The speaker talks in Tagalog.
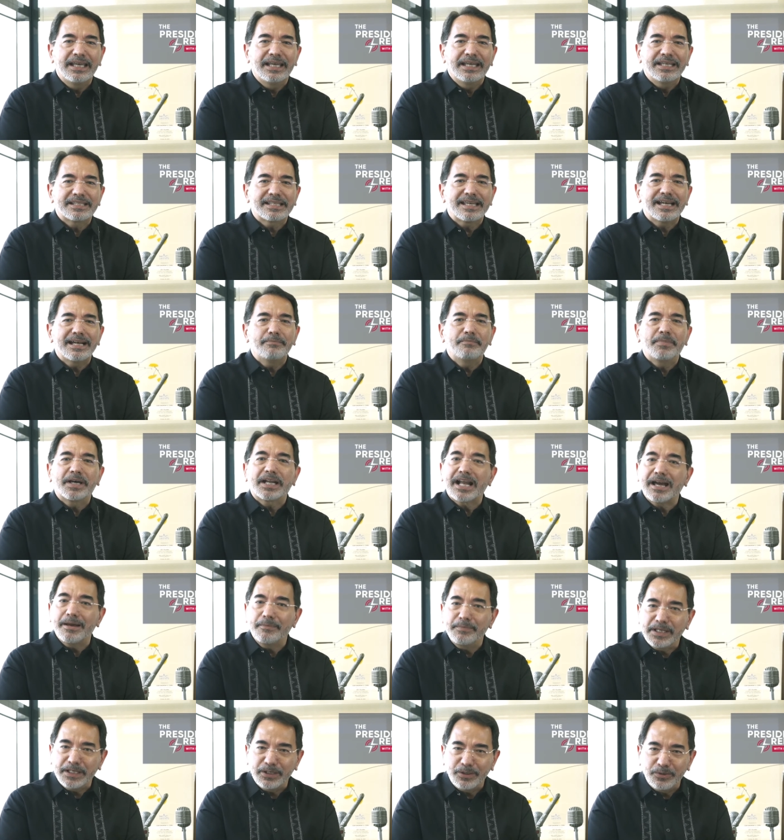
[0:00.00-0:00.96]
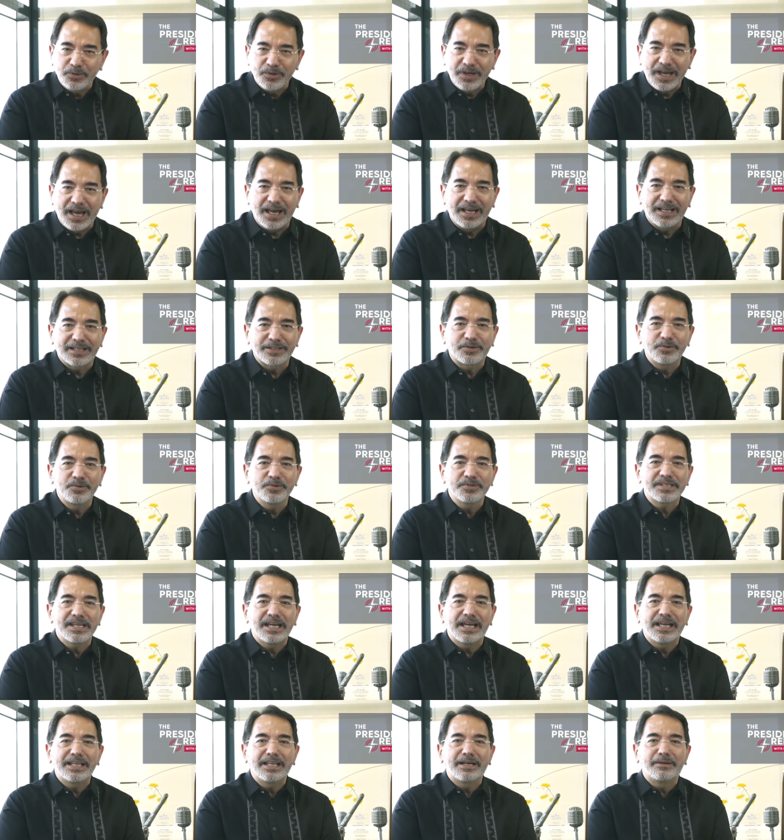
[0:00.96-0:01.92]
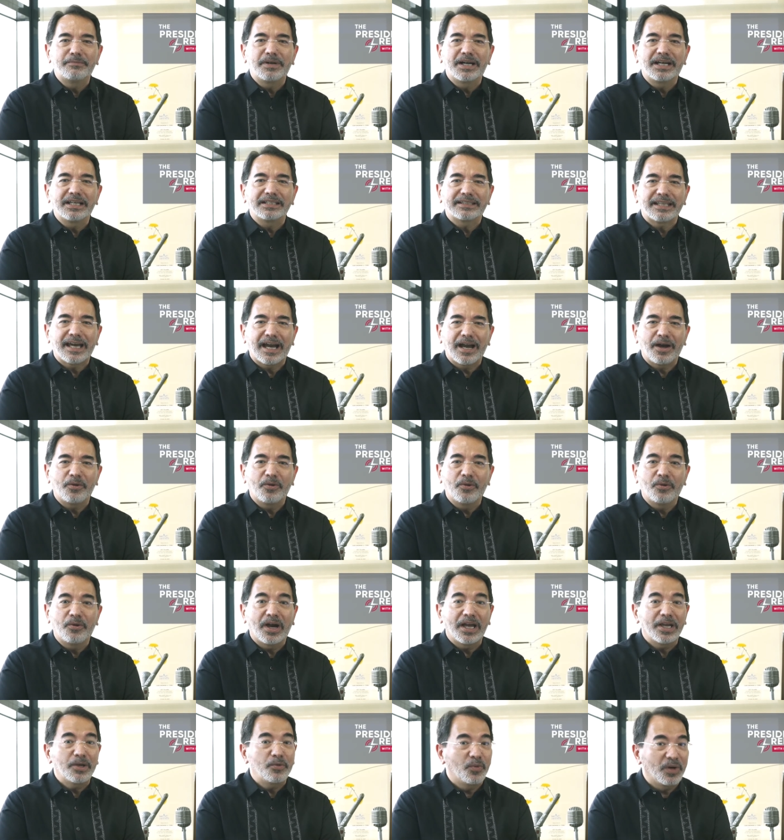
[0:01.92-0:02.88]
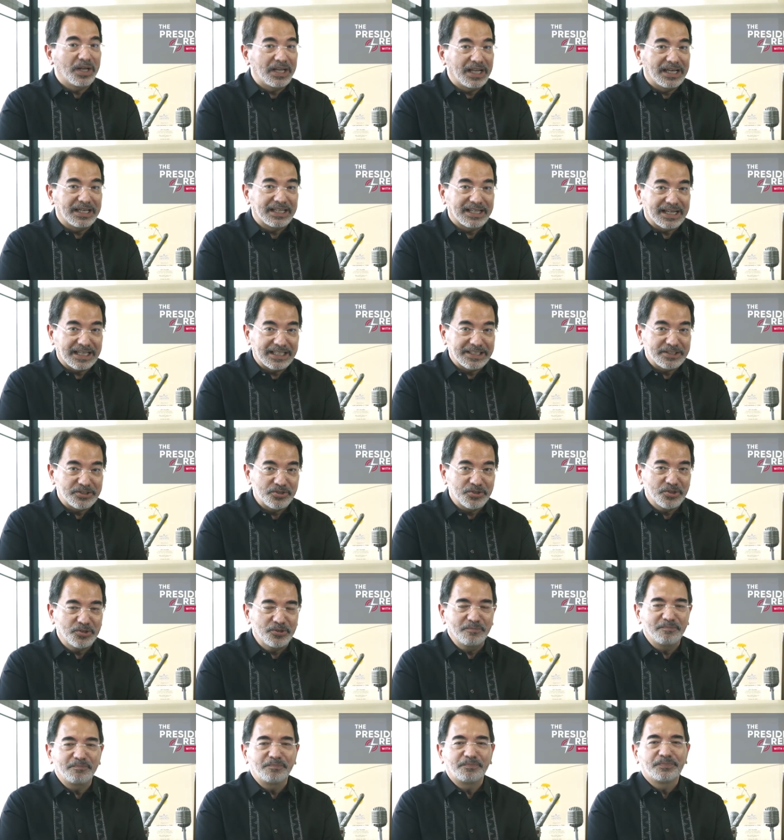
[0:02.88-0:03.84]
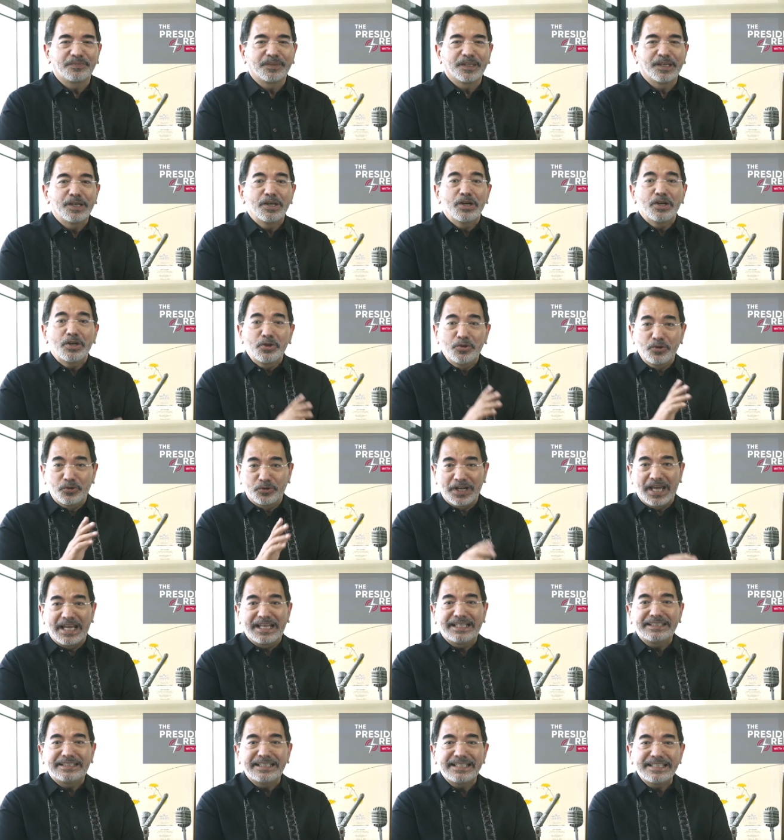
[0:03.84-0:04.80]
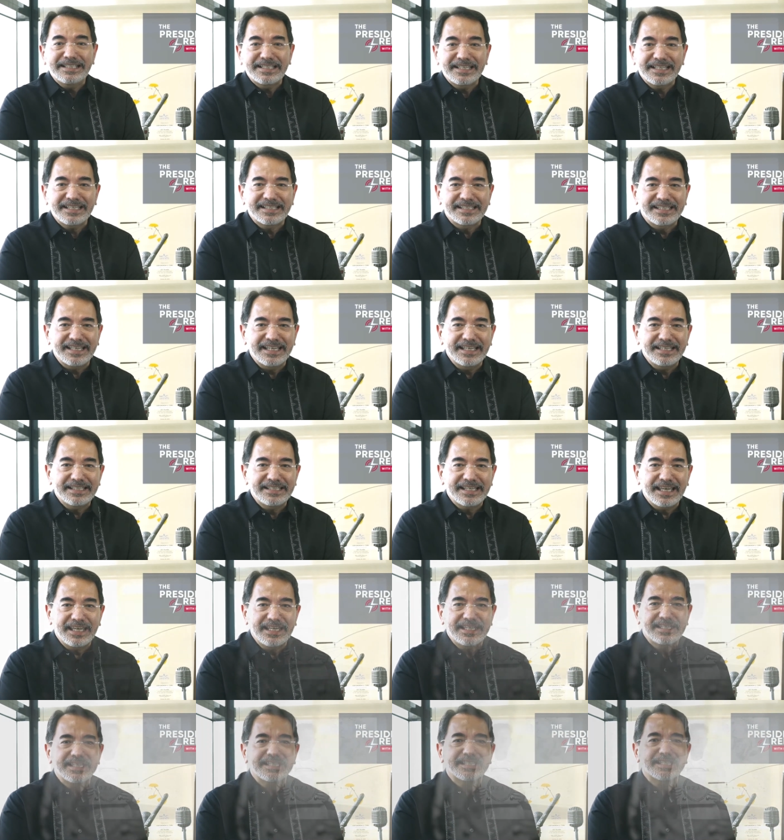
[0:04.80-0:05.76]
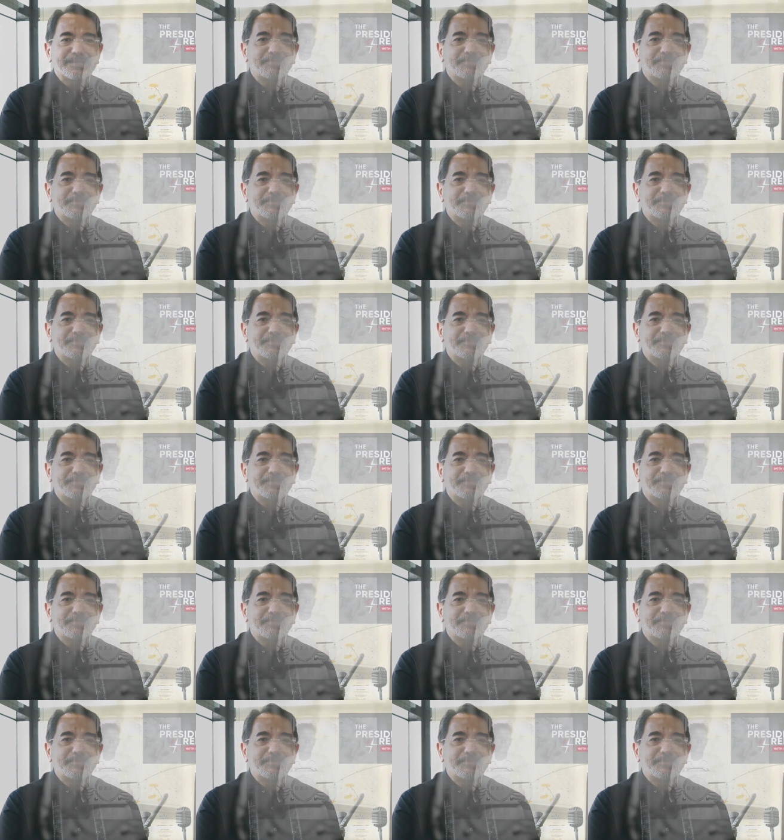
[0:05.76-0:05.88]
sa maraming lugar kung saan ang mga tao ay walang radyo. Noong 1960s, isa sa